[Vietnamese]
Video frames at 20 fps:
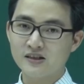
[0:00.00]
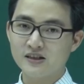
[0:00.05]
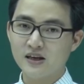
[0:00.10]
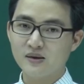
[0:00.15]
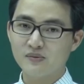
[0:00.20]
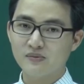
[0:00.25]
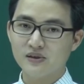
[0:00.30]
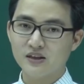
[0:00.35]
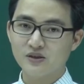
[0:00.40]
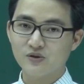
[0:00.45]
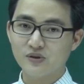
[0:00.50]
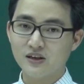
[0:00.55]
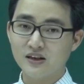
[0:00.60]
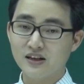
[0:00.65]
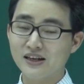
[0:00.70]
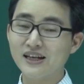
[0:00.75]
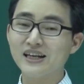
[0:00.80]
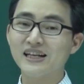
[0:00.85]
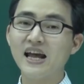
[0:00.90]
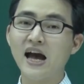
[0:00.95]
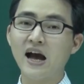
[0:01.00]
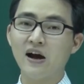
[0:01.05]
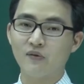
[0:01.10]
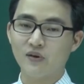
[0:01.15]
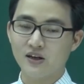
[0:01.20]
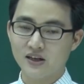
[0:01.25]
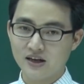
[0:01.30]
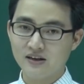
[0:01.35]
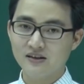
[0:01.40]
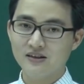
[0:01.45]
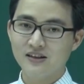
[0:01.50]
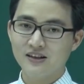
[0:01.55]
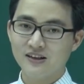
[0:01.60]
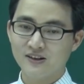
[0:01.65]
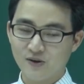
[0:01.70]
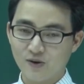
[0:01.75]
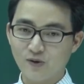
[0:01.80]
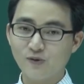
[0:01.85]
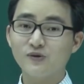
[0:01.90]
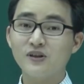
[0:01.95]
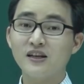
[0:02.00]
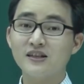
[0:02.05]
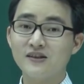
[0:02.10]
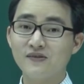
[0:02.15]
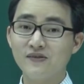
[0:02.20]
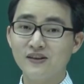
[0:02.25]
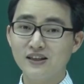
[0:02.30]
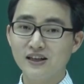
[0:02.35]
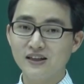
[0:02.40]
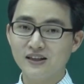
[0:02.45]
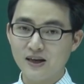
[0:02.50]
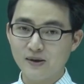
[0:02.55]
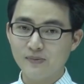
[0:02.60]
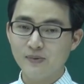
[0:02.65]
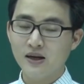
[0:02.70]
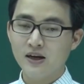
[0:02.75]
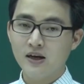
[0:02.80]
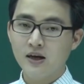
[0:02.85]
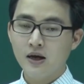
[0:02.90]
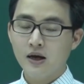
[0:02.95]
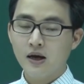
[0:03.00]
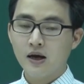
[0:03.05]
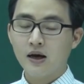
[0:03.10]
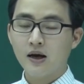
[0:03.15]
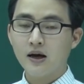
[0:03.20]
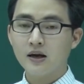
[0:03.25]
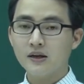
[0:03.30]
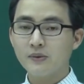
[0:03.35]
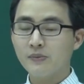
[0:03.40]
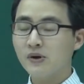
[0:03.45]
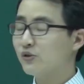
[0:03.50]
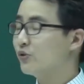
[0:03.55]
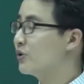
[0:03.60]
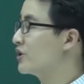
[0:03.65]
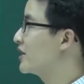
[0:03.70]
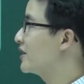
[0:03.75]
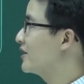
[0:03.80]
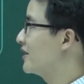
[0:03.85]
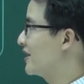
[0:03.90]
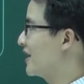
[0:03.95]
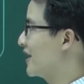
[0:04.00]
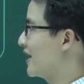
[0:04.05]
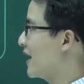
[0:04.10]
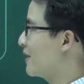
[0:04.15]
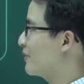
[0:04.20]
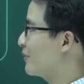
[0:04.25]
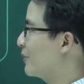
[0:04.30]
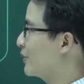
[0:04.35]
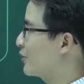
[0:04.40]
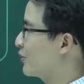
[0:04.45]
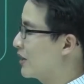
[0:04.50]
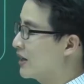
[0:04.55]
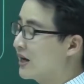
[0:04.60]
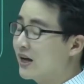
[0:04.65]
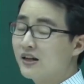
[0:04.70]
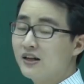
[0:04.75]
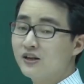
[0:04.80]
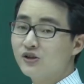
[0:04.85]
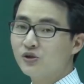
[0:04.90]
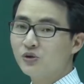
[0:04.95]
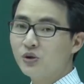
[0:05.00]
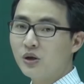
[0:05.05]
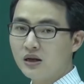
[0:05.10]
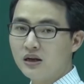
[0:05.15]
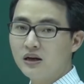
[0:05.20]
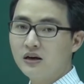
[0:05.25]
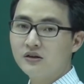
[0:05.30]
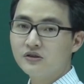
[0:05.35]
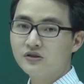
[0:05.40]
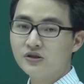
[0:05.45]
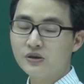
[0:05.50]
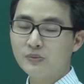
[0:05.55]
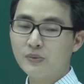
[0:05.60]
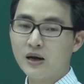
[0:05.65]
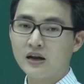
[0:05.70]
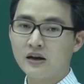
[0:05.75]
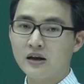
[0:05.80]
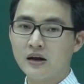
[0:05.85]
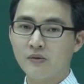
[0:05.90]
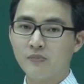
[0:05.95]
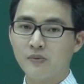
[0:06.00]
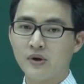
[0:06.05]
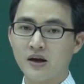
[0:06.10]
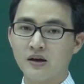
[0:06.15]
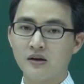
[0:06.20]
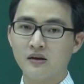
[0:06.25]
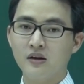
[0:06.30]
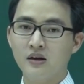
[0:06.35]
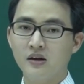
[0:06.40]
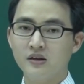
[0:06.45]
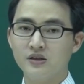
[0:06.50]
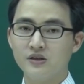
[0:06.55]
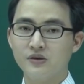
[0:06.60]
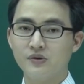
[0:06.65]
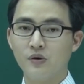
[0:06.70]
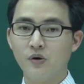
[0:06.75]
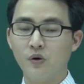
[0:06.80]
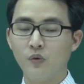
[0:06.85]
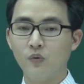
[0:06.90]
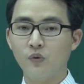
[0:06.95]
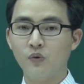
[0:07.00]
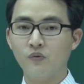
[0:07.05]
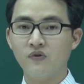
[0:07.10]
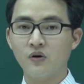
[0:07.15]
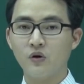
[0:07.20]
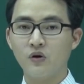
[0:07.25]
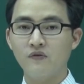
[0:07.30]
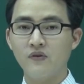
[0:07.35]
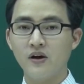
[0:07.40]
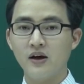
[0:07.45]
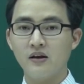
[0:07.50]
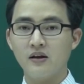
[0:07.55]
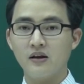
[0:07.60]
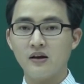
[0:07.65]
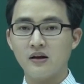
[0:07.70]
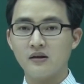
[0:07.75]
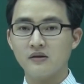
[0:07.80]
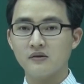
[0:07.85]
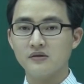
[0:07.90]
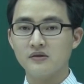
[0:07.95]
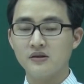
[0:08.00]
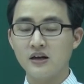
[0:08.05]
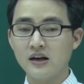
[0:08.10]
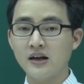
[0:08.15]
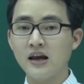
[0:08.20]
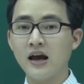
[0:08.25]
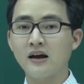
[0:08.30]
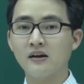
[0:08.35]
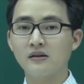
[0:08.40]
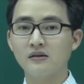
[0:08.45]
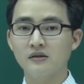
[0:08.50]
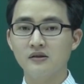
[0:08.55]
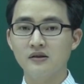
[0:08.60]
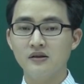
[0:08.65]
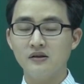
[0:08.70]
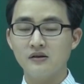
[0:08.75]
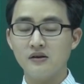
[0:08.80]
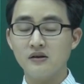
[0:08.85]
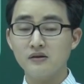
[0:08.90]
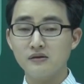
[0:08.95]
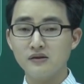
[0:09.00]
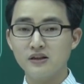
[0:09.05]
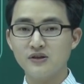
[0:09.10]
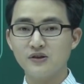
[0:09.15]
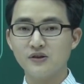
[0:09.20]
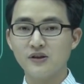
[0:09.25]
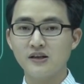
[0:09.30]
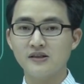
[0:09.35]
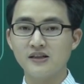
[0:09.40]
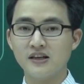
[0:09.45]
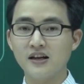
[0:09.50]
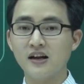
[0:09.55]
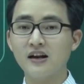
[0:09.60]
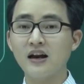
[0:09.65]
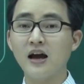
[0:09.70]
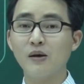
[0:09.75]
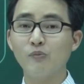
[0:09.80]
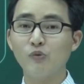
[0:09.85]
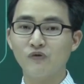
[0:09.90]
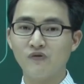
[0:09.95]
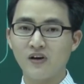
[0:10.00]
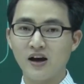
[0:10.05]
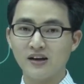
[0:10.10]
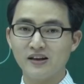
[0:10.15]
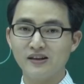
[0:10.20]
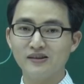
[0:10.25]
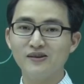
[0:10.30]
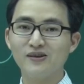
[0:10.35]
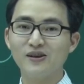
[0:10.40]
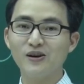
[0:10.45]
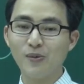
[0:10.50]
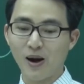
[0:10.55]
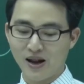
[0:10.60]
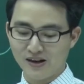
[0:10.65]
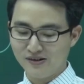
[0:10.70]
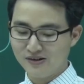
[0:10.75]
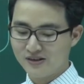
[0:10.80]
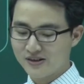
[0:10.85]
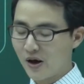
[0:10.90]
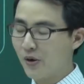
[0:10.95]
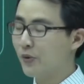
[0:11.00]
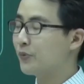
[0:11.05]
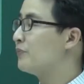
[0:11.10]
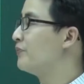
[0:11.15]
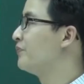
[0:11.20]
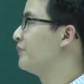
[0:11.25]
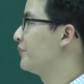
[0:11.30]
sẽ xem là chúng ta lấy nghịch đảo đã nhé. Sau đó chúng ta sẽ phân tích tiếp. À, nhưng mà tuy nhiên thì để làm những bài toán này để cho thuận lợi cho những bạn nào mà trình độ và có vẻ là nhẹ nhàng thì hơn thì thầy sẽ nhắc lại một vài kiến thức cơ bản như sau.